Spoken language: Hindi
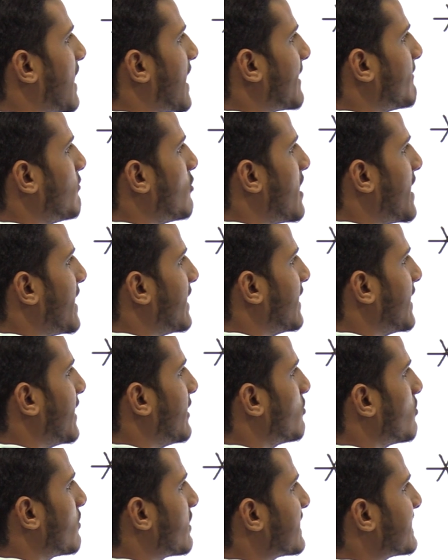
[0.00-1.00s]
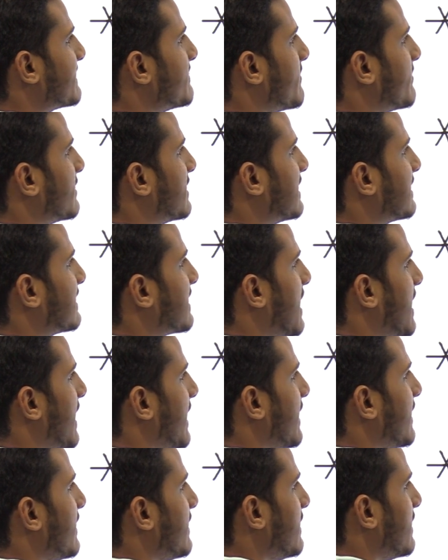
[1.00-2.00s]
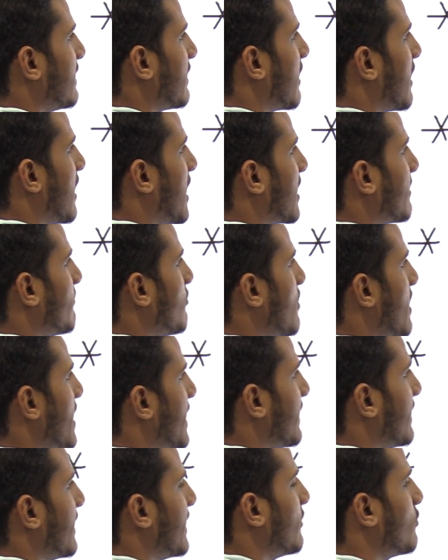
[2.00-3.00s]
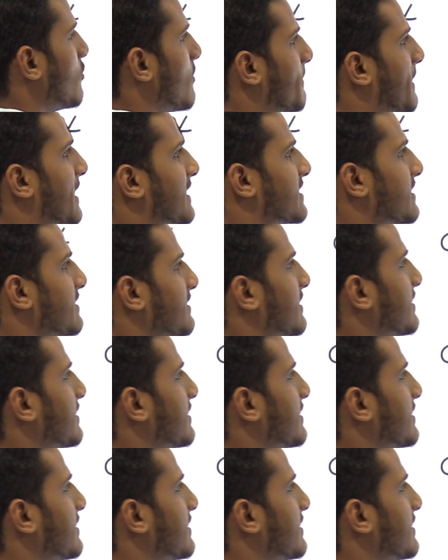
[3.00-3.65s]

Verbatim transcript: कार्बोहाइड्रेट को किस में बदलता है कार्बोहाइड्रेट को पाचन